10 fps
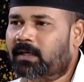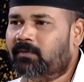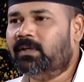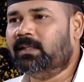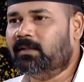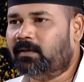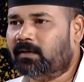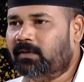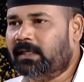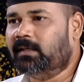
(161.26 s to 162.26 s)
கடவுள் இந்து
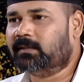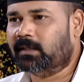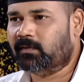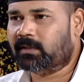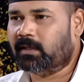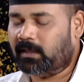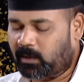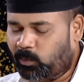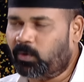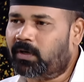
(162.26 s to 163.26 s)
கடவுள் இங்கிலீஷ் கடவுள் தான்
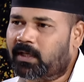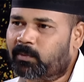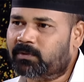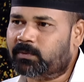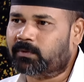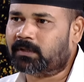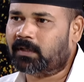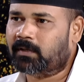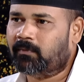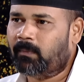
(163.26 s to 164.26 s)
என்ன உருட்டுறீங்க புதுசு
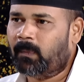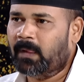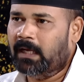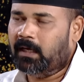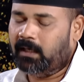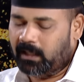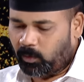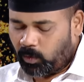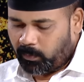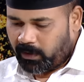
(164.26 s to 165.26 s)
புதுசாக
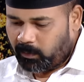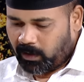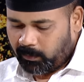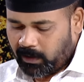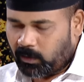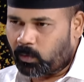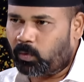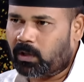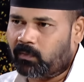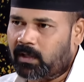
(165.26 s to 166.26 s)
நீங்கள் ஒரு பெரும்பான்மையான ஒரு
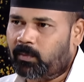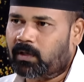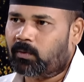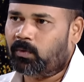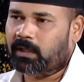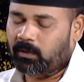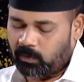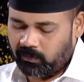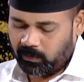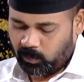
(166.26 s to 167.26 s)
கூட்டம் வழிபடக்கூடிய
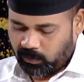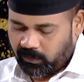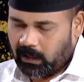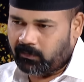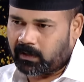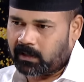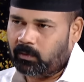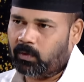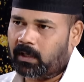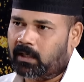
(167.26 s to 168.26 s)
ஒரு ஒரு விழாவிற்கு
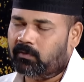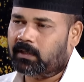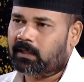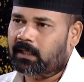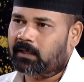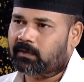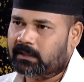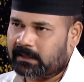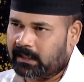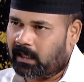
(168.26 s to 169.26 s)
ஒரு கடவுளுக்கு நீங்கள் வந்து
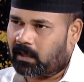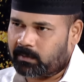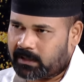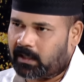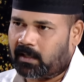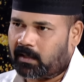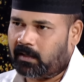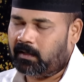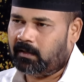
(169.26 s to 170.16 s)
செய்ய ஆரம்பிச்சிட்டிங்கனாக்கே